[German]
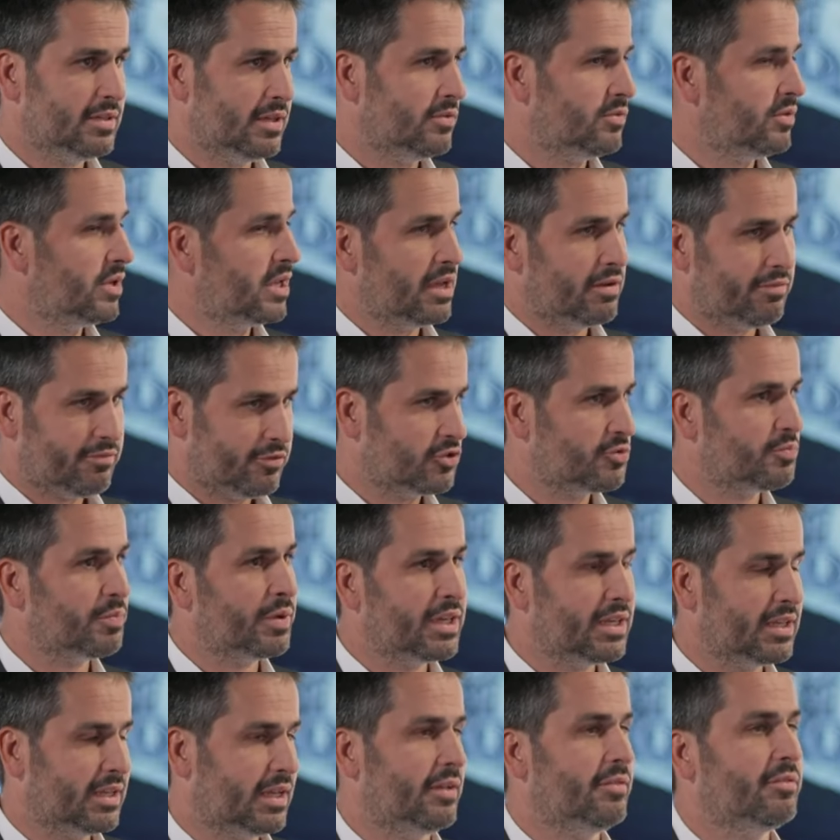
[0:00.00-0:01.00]
Also er
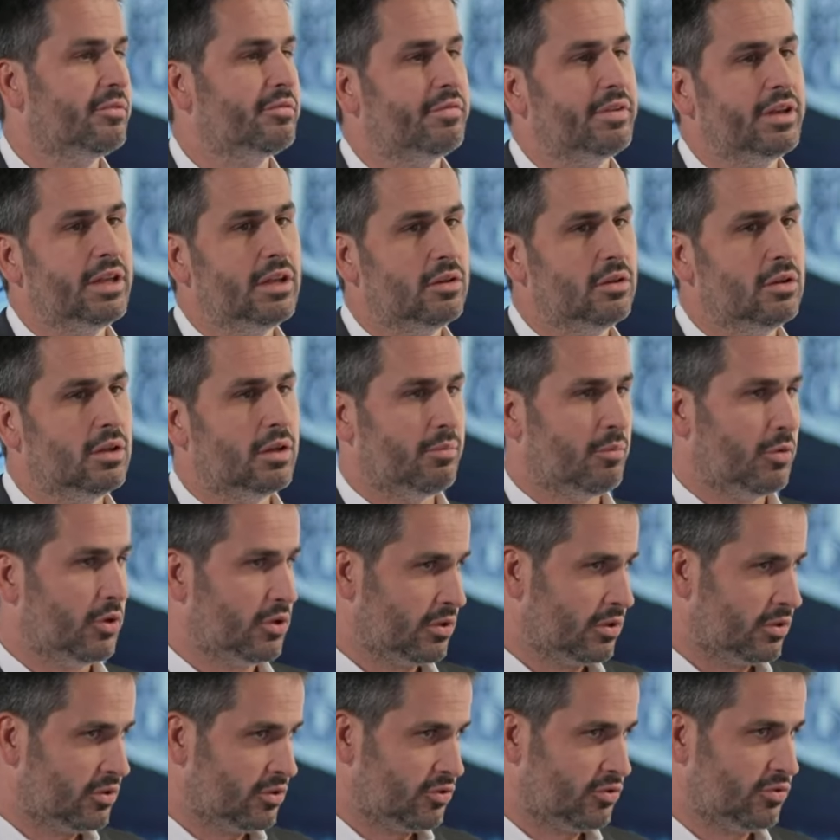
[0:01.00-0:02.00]
verspricht ganz viel,
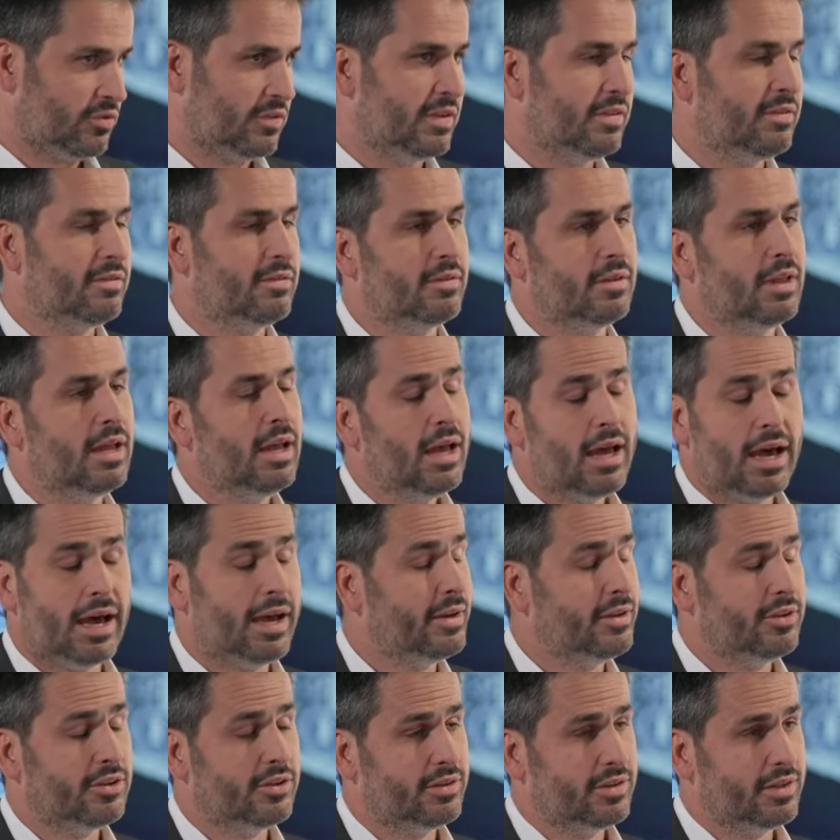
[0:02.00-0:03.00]
möchte die Zinsen,
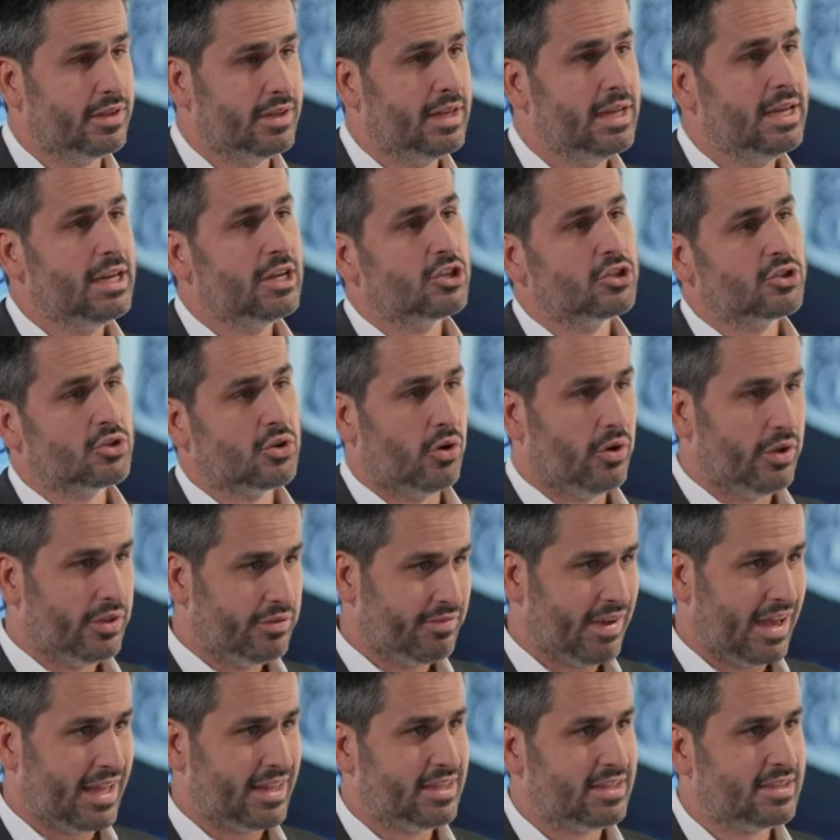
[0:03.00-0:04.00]
äh, die, die
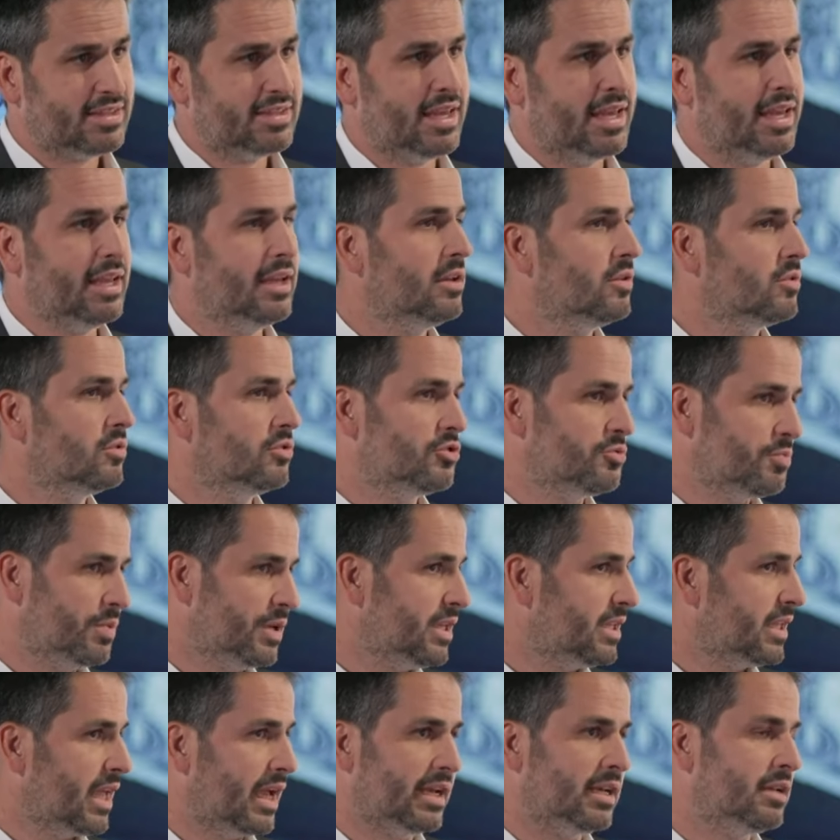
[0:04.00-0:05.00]
Steuern weiter senken und
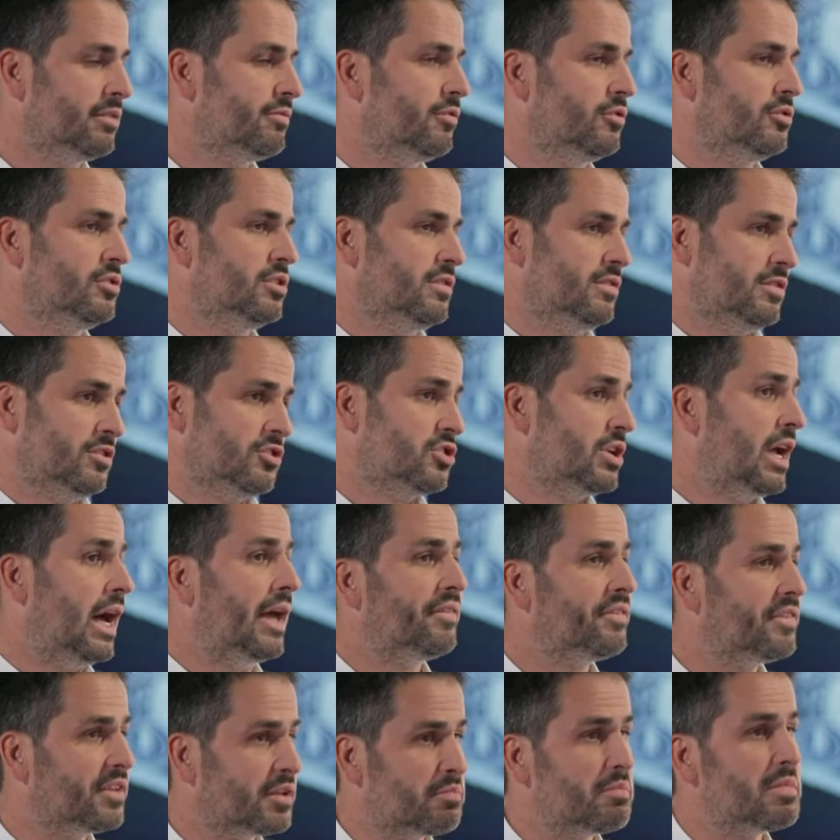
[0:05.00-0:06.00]
spricht eigentlich davon, dass der
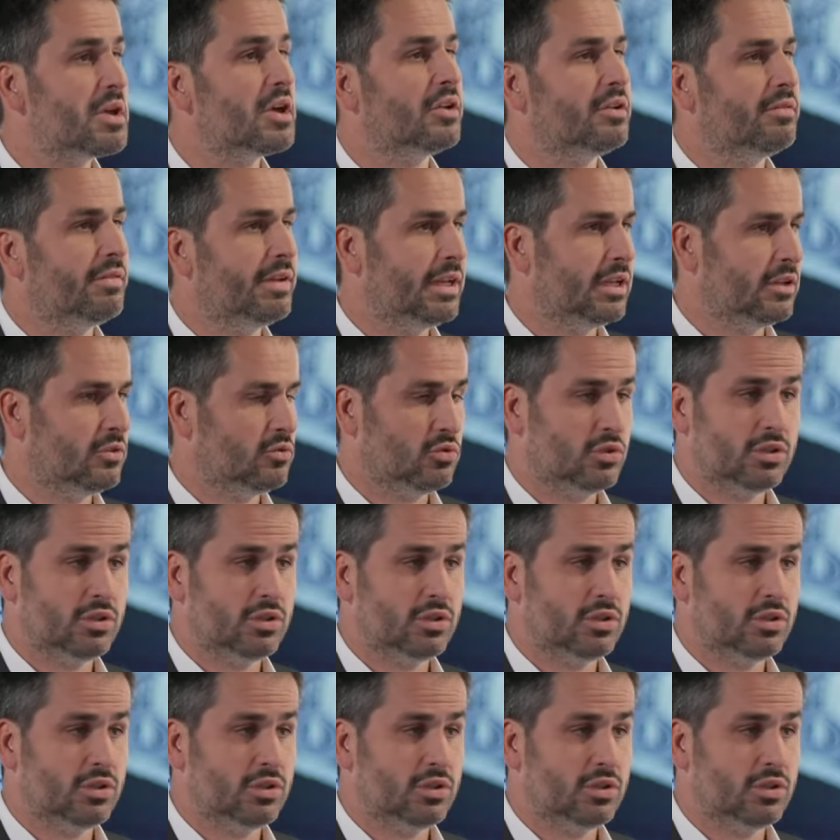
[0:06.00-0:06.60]
Staat sich mehr oder weniger